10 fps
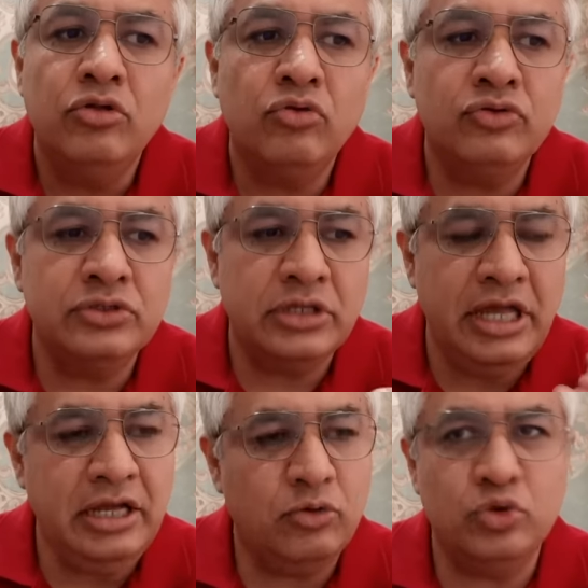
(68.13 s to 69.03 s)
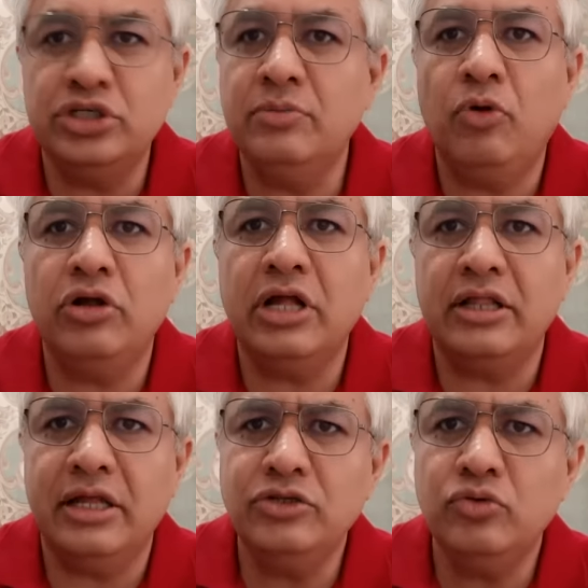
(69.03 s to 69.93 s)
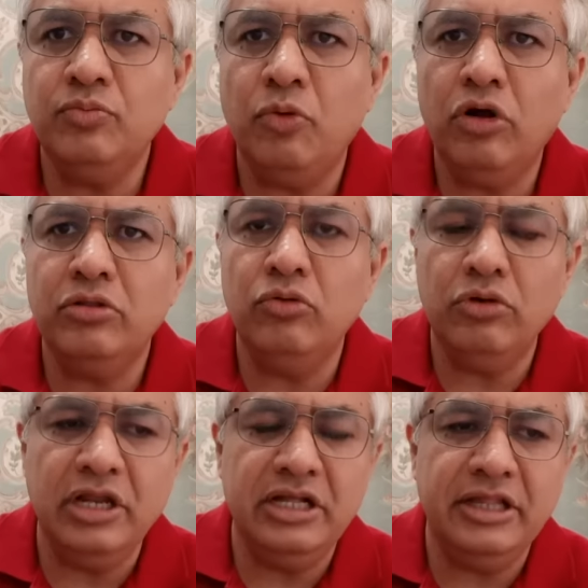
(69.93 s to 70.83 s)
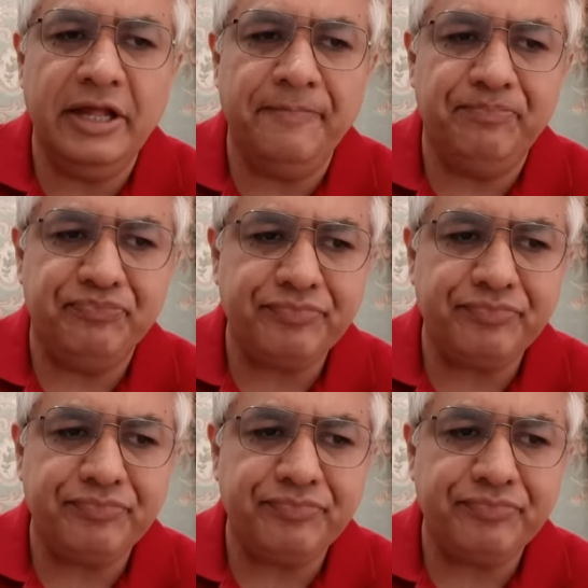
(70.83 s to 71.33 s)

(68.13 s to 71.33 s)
तो एक क्वेश्चन बहुत आता है जो बहुत लोग लिखते हैं